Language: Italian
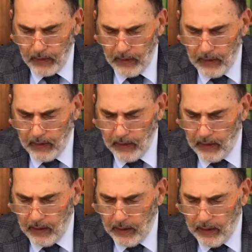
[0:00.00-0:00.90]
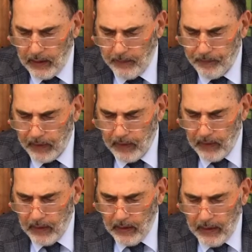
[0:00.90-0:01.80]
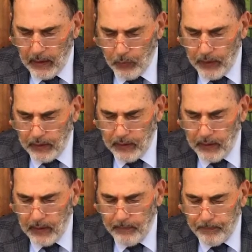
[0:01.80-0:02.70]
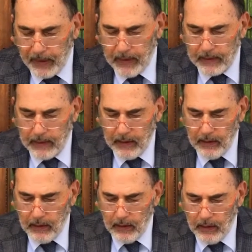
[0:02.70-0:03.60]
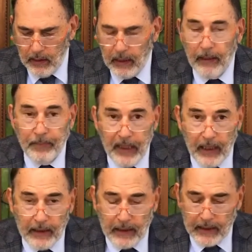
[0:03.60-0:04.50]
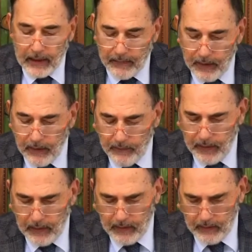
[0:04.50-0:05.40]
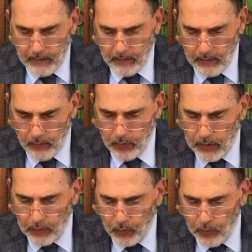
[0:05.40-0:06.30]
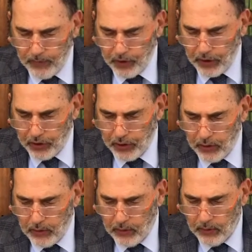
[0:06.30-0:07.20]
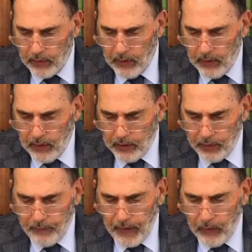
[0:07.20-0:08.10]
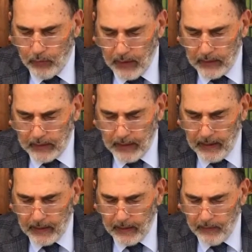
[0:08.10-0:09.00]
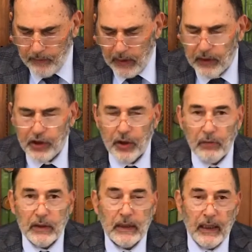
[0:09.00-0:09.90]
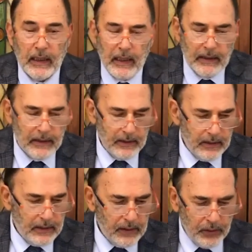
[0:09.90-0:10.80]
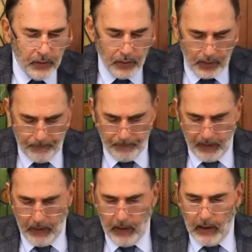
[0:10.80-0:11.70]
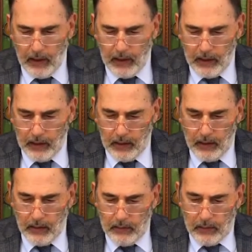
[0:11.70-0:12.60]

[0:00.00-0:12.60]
e, e quindi prese eh, la pietra che aveva eh, usato come giaciglio, ci fa un altare e dice questa è la casa del Signore. Eh,